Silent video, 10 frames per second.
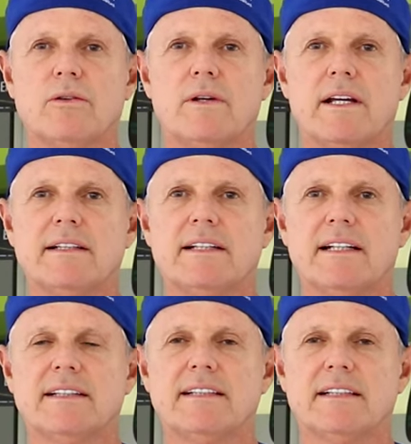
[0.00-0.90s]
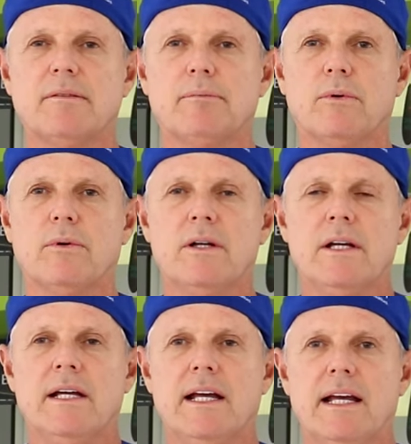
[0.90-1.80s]
cirugías de este tipo
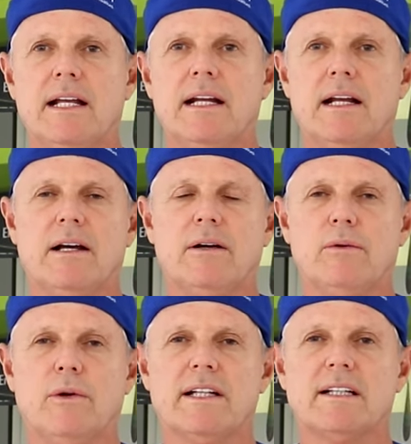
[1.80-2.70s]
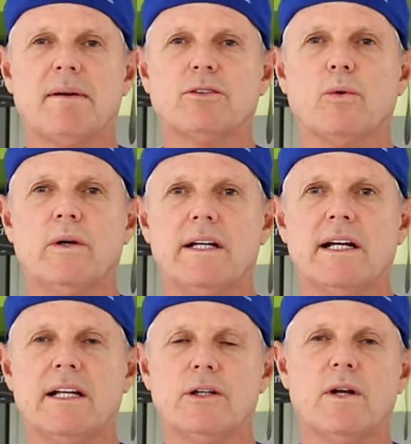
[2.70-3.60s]
en uretra
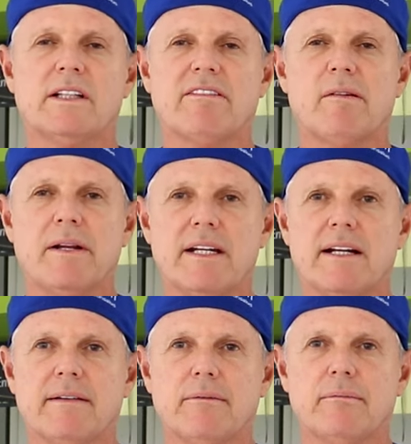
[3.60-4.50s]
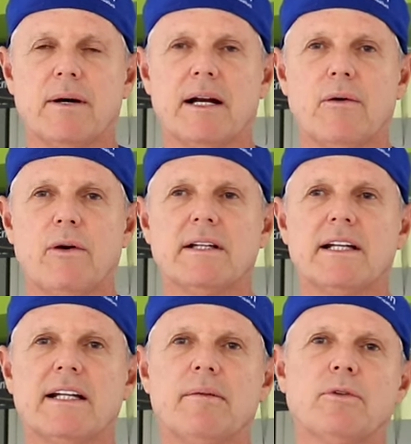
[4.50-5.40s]
masculina y uretra femenina. Para hoy
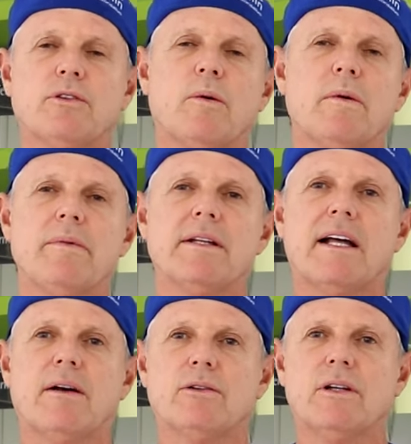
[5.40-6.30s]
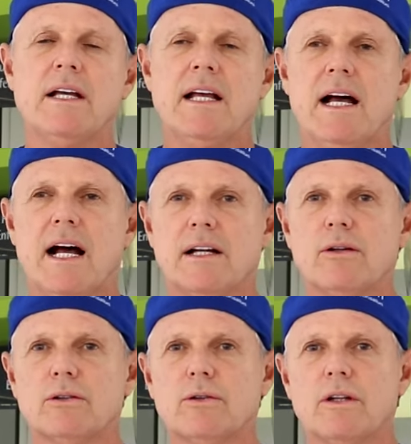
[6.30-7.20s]
tenemos como invitados
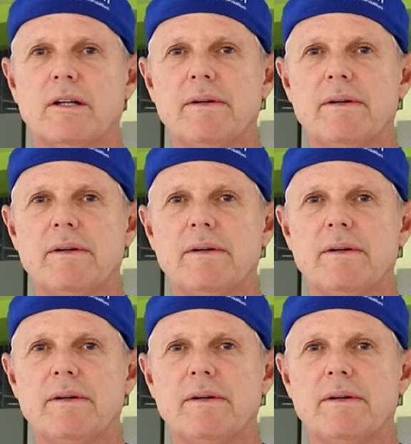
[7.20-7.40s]
al doctor